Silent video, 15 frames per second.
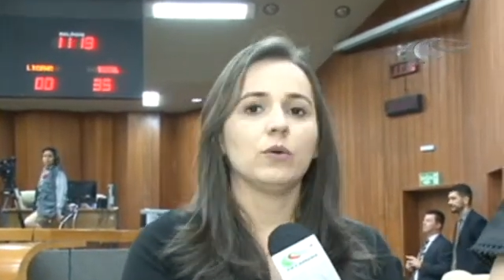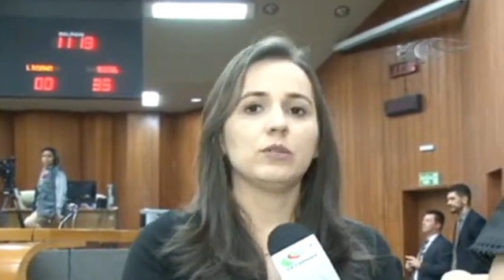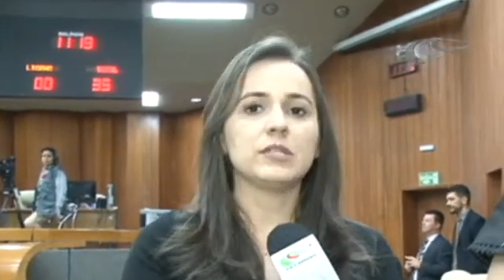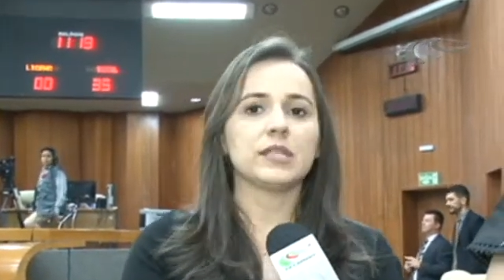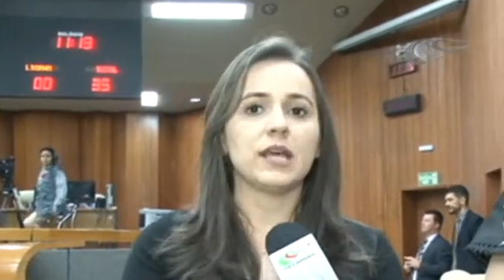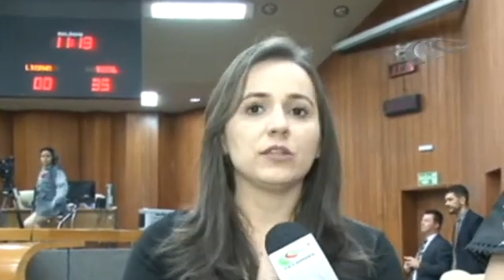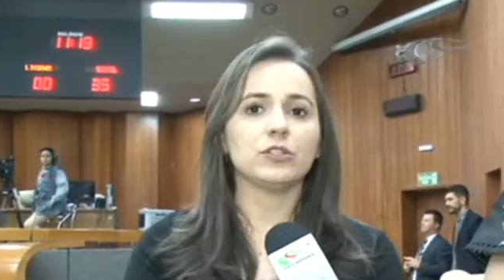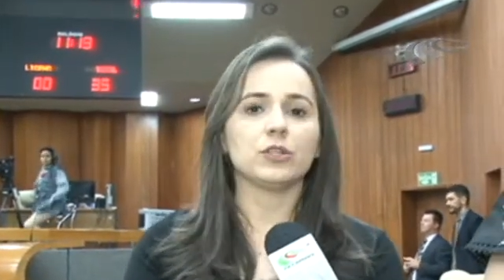o
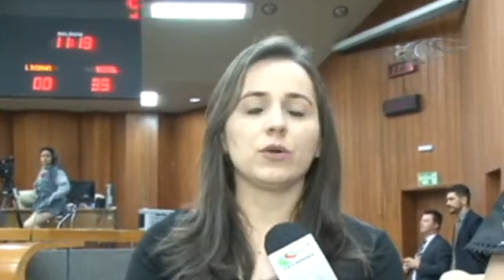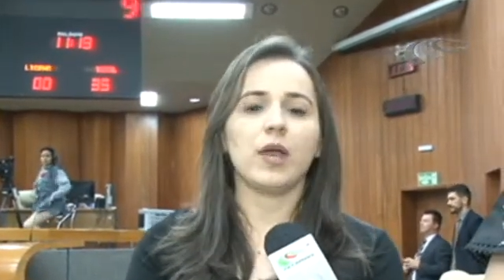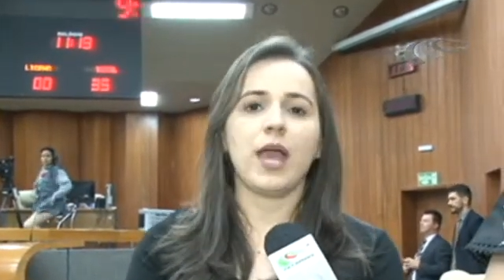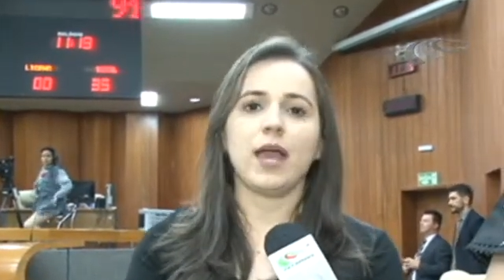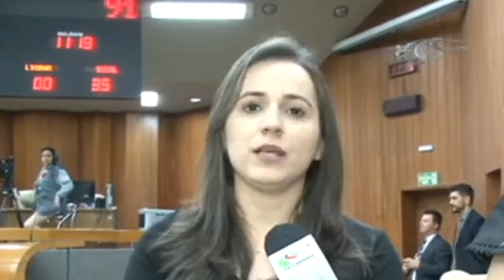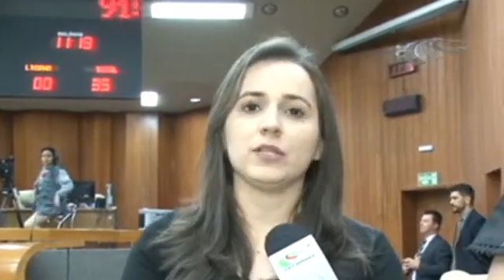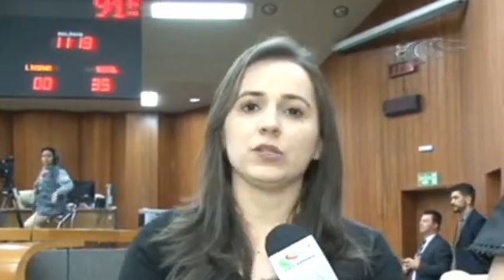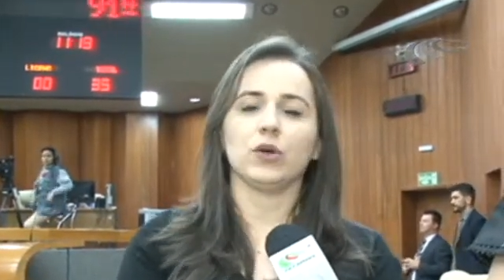estado de
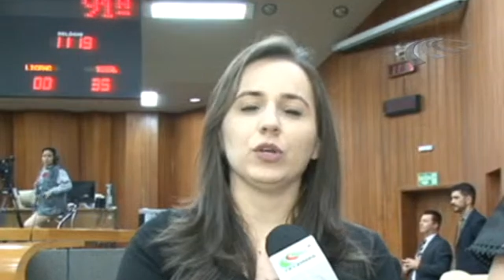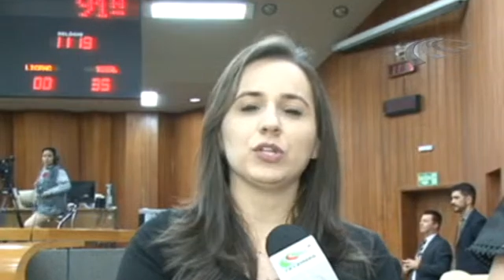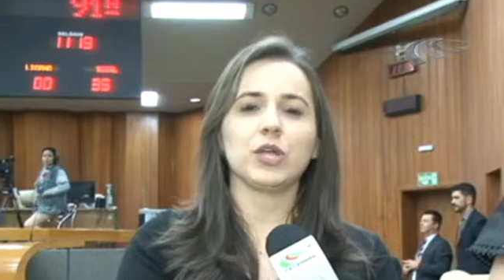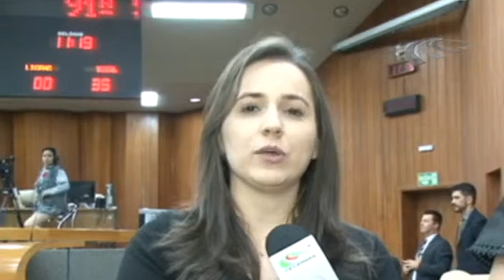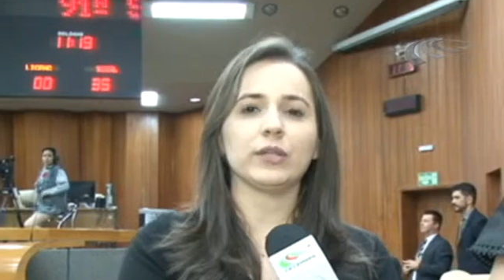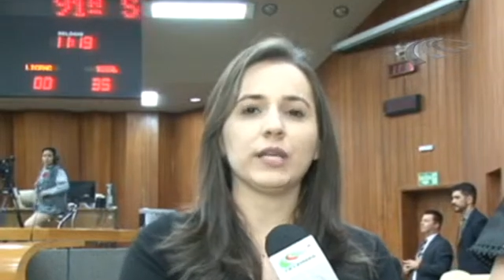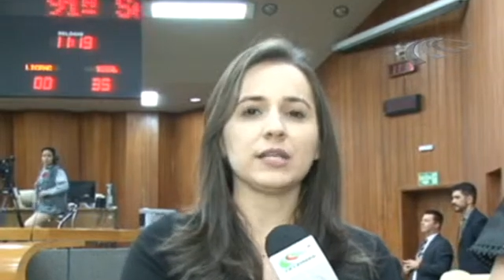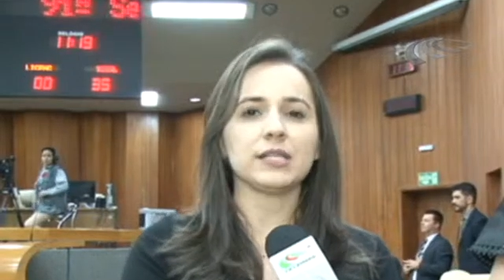Goiás hoje
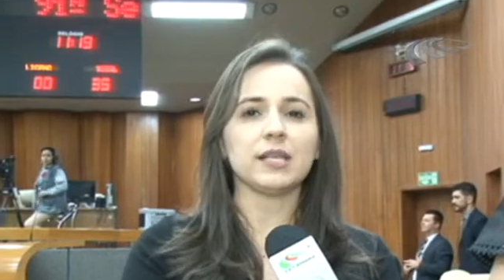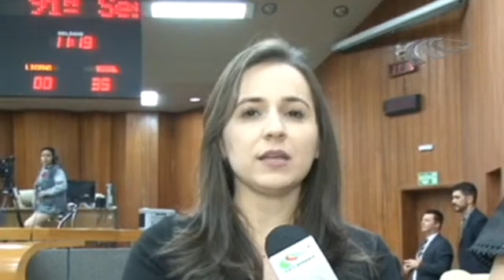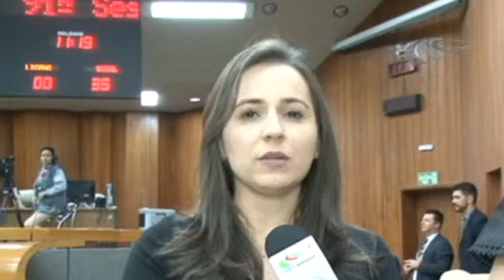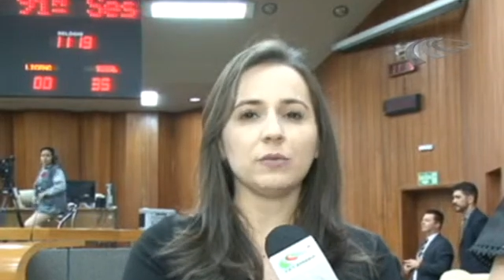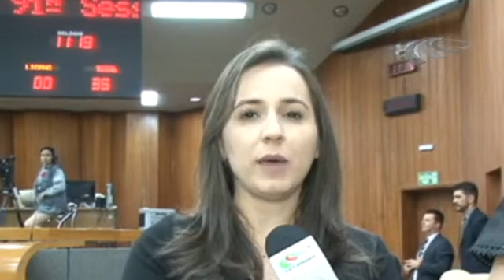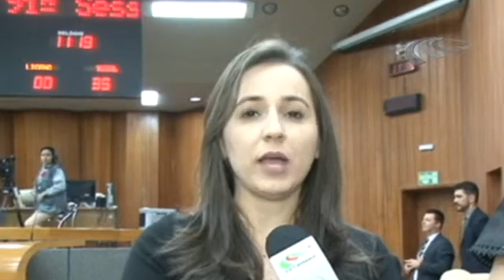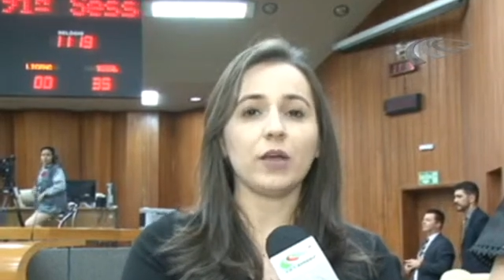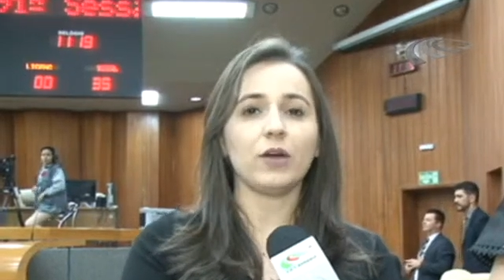é o
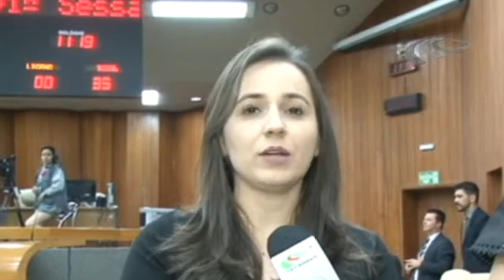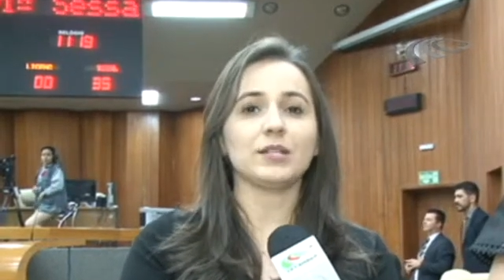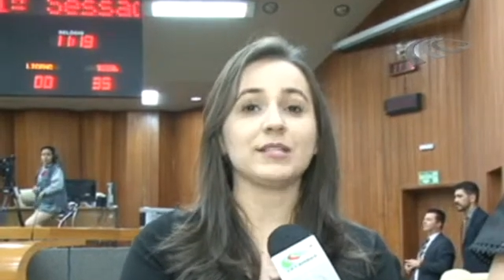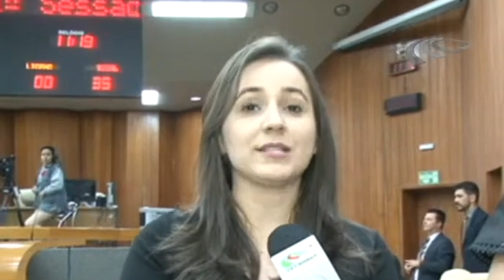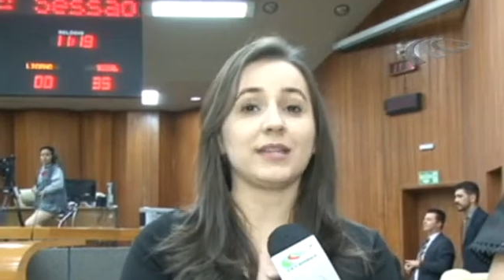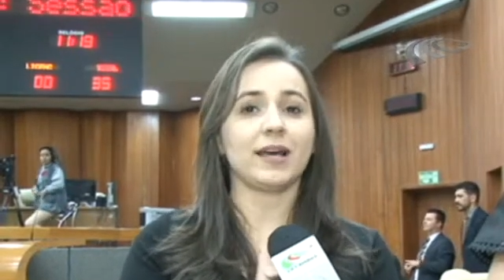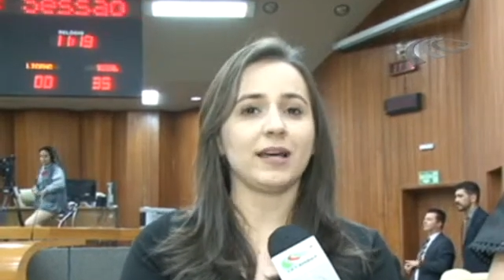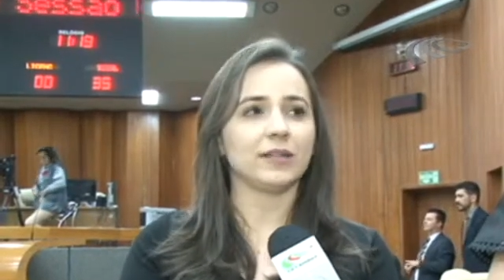terceiro maior
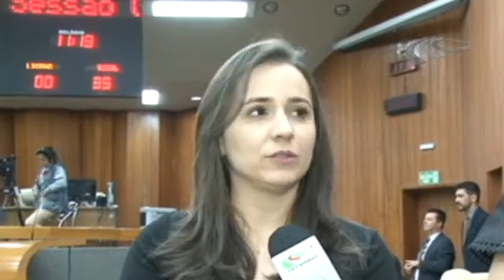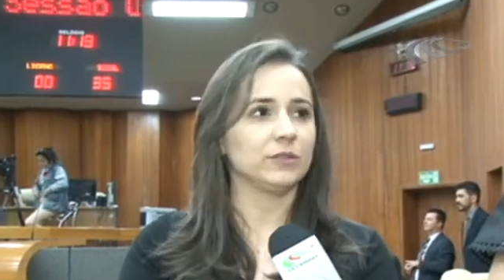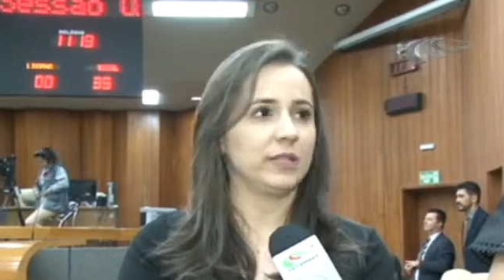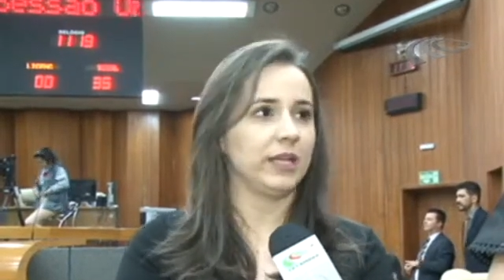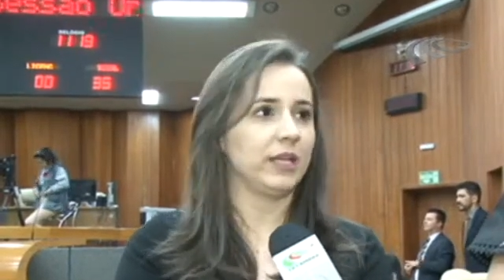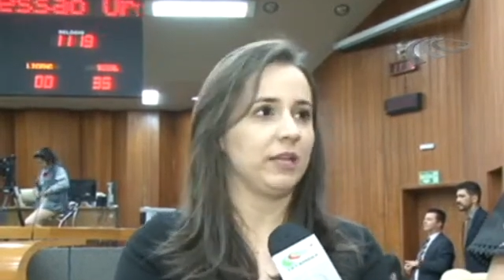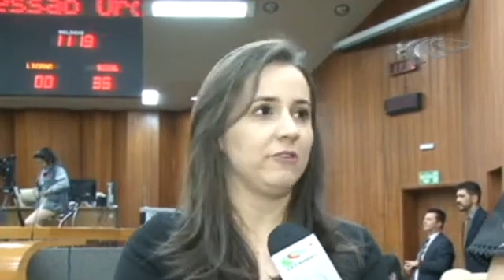estado né,